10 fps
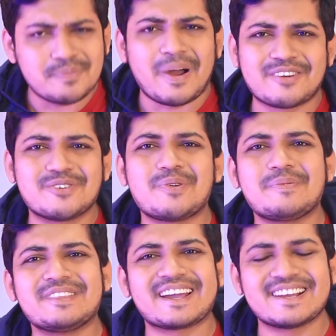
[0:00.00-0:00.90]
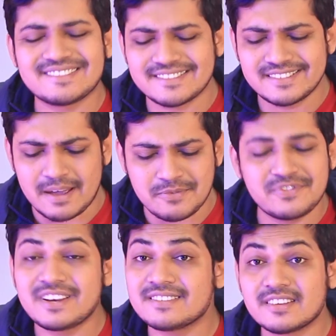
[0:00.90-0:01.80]
ভাগ্যক্রমে দেখা গেছে যে আমি
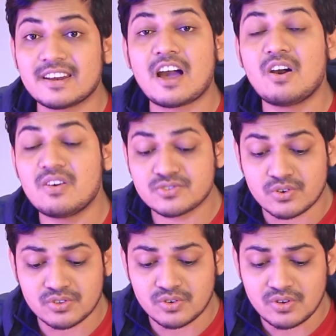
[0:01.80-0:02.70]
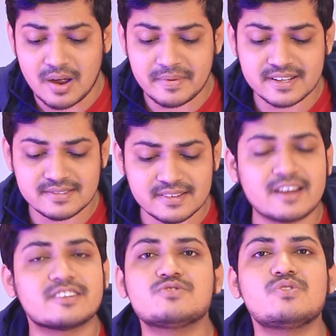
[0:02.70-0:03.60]
ফিনান্সার না হওয়া সত্ত্বেও আমার কাছে
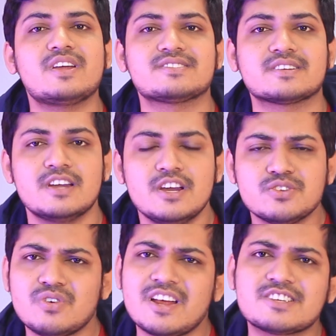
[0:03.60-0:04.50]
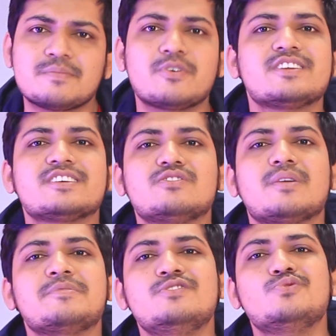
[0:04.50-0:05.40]
কার্ডটা চলে আসে চলে আসার পরে এটা কিন্তু
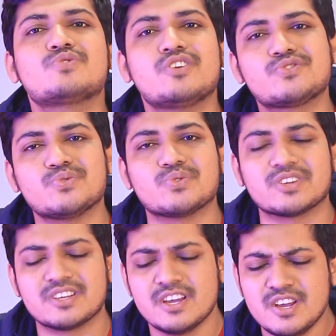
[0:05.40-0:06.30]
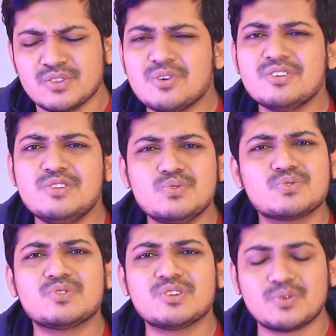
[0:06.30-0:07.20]
আমি ইউজ করা শুরু করি তো ইউজ
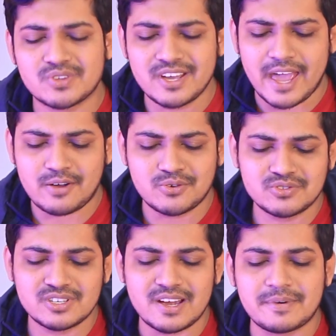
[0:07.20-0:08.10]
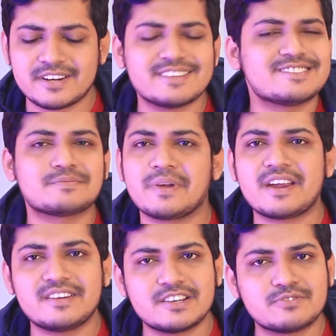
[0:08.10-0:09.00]
করতে করতে এখন হচ্ছে আমার এটা
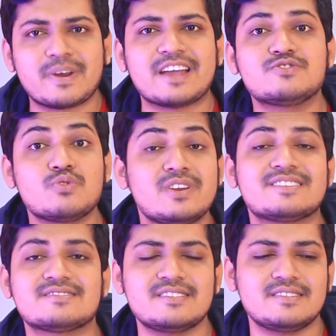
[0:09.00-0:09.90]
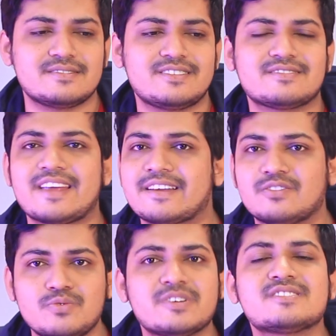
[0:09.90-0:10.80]
এক্সপায়ার ডেট প্রায় চলে আসছে জাস্ট এক
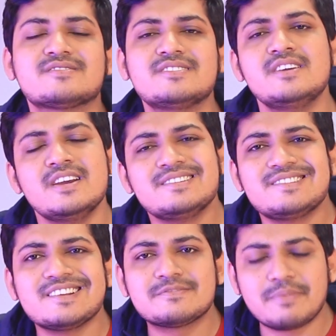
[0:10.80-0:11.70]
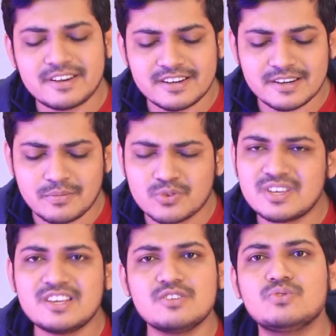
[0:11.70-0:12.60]
দুই মাস আছে সেই এক্সপায়ার ডেটের
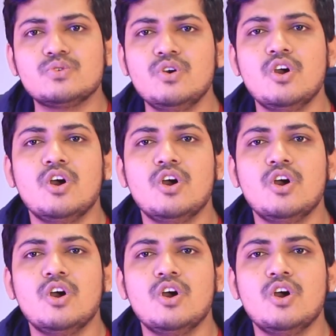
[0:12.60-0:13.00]
মধ্যেই কিন্তু